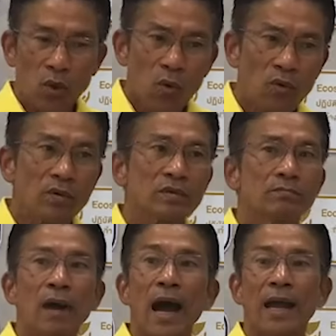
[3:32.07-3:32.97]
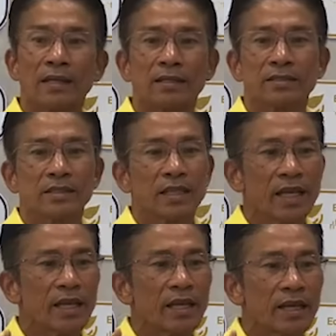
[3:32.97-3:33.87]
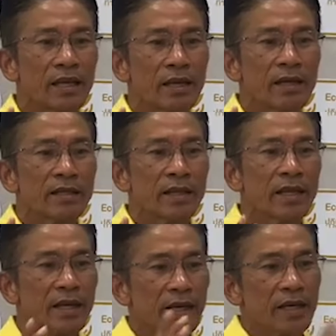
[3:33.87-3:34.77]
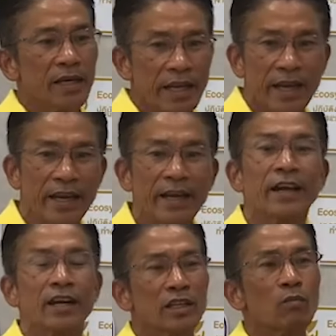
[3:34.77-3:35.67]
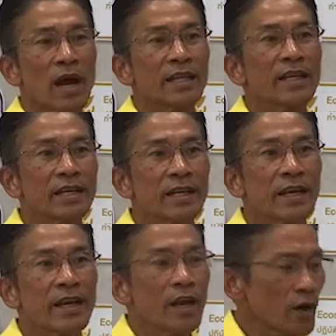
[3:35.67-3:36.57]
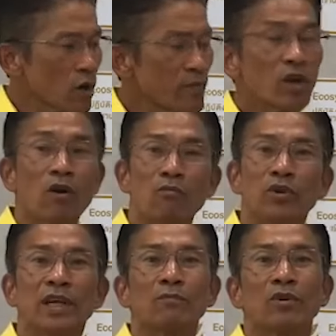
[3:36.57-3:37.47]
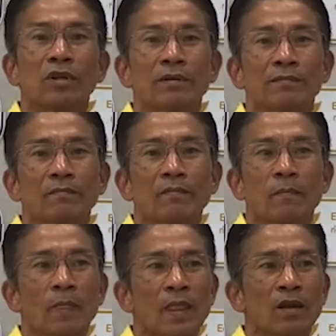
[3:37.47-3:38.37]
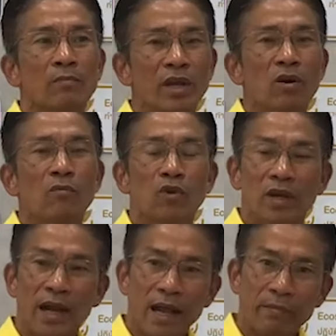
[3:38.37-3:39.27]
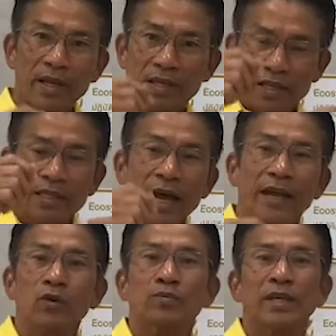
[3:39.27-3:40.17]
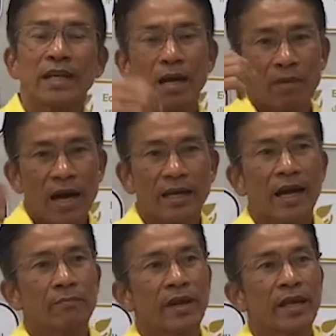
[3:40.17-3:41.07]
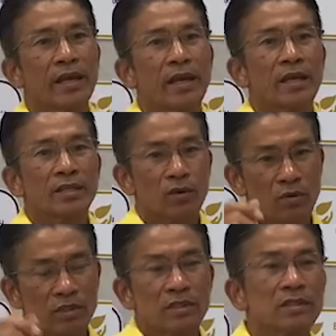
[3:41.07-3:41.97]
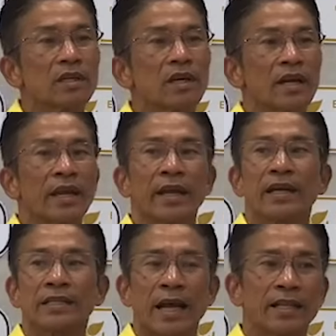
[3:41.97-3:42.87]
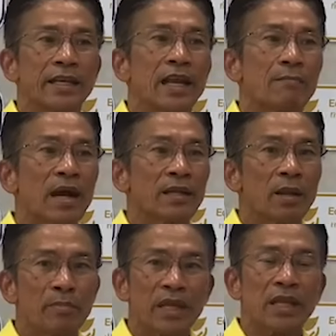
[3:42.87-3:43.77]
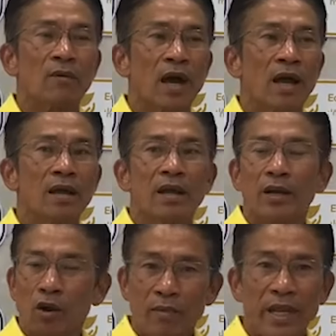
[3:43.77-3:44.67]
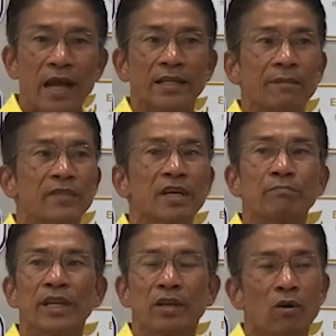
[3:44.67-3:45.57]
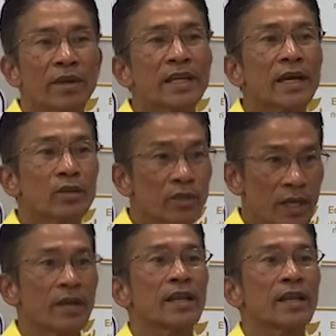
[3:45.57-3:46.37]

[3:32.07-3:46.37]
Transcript: ทุกบ้าน ที่ที่เกิดเหตุนะทุกบ้านที่เกิดเหตุ เรามีข้อมูลทั้งหมดเรามีข้อมูลการไปยืนถ่ายรูปที่หน้าบ้านการไปส่งเอกสารที่หน้าบ้านเพียงแต่ว่าเราไม่อยากั้ำเติมพี่น้องประชาชน